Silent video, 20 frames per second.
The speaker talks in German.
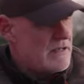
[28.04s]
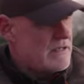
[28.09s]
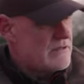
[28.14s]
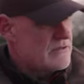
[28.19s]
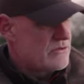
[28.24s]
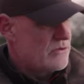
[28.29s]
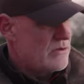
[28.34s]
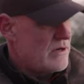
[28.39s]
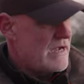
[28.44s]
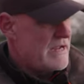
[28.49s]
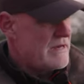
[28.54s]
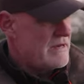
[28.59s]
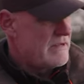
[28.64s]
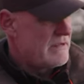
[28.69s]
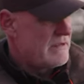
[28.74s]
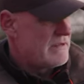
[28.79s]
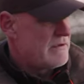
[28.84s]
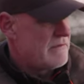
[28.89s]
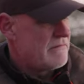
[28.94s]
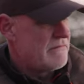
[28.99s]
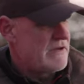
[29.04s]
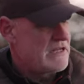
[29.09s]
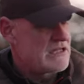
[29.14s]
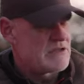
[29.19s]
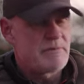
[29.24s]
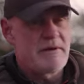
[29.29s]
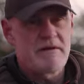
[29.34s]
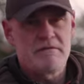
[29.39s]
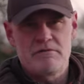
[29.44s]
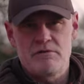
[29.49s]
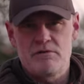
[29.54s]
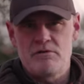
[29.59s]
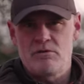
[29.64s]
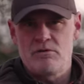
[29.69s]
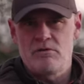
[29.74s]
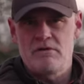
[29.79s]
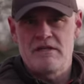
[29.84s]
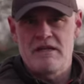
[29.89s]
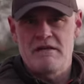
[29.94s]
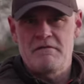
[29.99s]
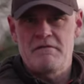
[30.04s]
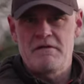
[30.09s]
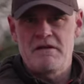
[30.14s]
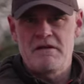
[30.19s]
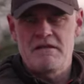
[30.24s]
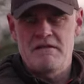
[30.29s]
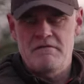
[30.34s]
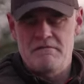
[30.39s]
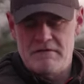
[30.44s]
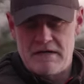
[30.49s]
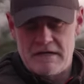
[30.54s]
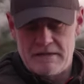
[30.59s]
so eine Waschbärfütterung definitiv